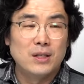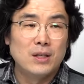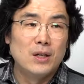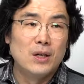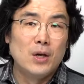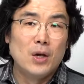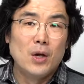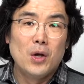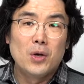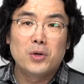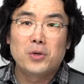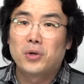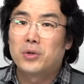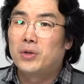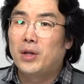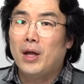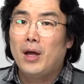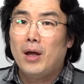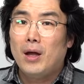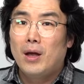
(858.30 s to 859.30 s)

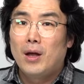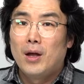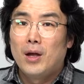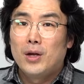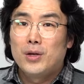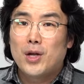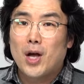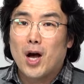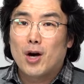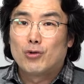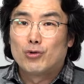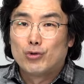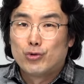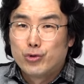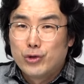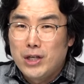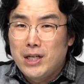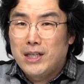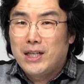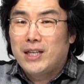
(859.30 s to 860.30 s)
그런데 야
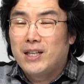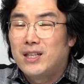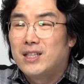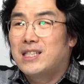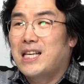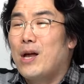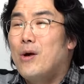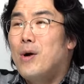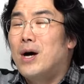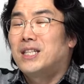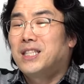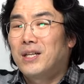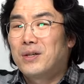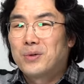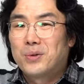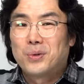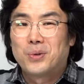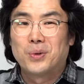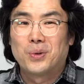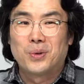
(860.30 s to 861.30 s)
우글기를
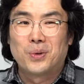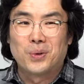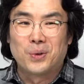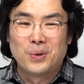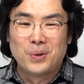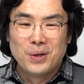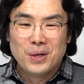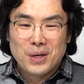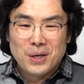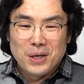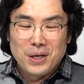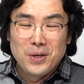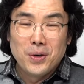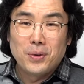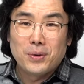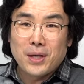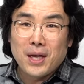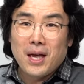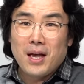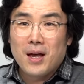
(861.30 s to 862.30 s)
사용하자고
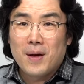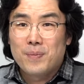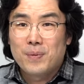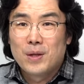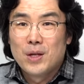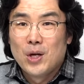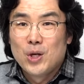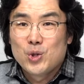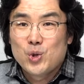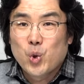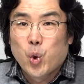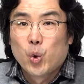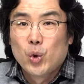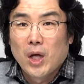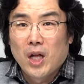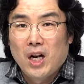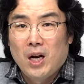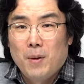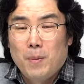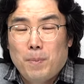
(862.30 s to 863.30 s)
이렇게
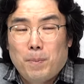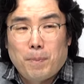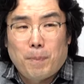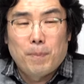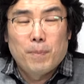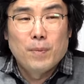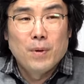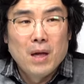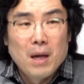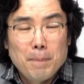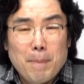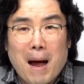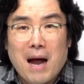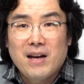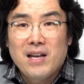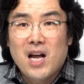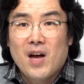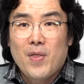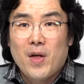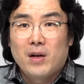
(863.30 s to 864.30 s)
조례를
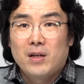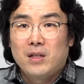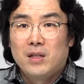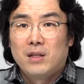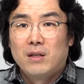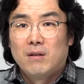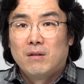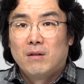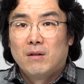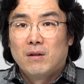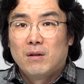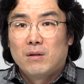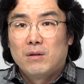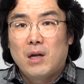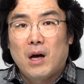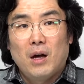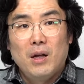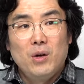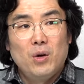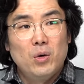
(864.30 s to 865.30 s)
발휘하다니 야
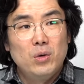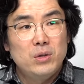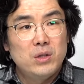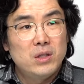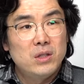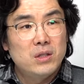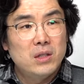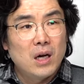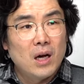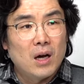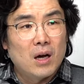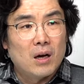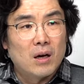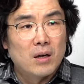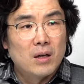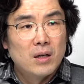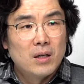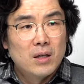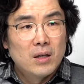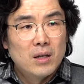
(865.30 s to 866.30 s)
이건 진짜
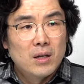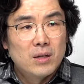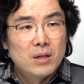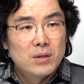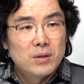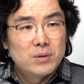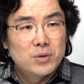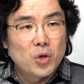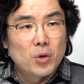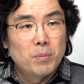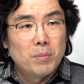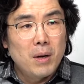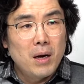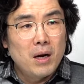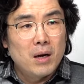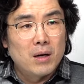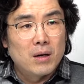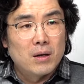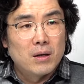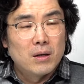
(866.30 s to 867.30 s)

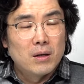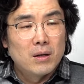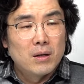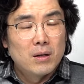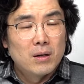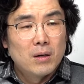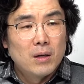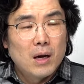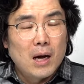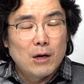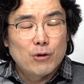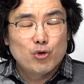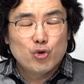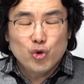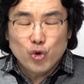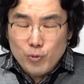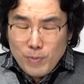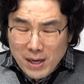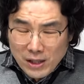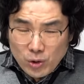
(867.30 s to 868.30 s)
정말 아,
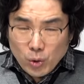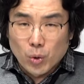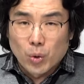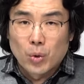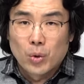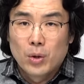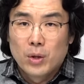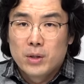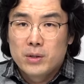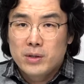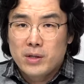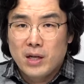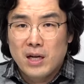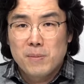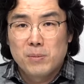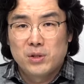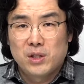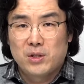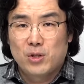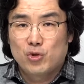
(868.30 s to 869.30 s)
꿈에도 생각
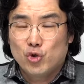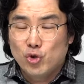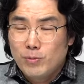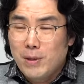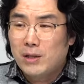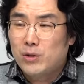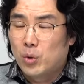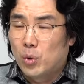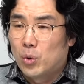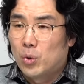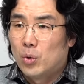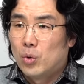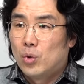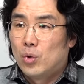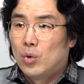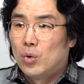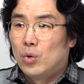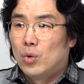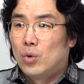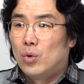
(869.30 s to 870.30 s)
못했어요 꿈에도
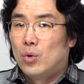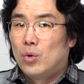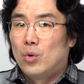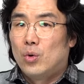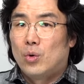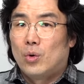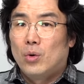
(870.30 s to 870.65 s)
어?